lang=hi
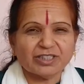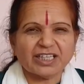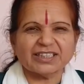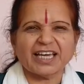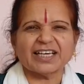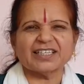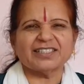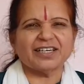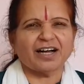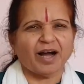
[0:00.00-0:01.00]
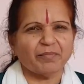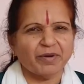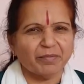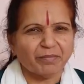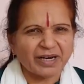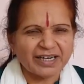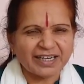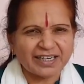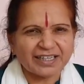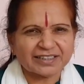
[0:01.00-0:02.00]
जाता है किसी काम में मन
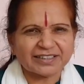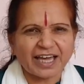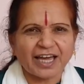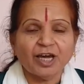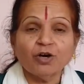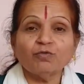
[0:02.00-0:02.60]
नहीं लगता है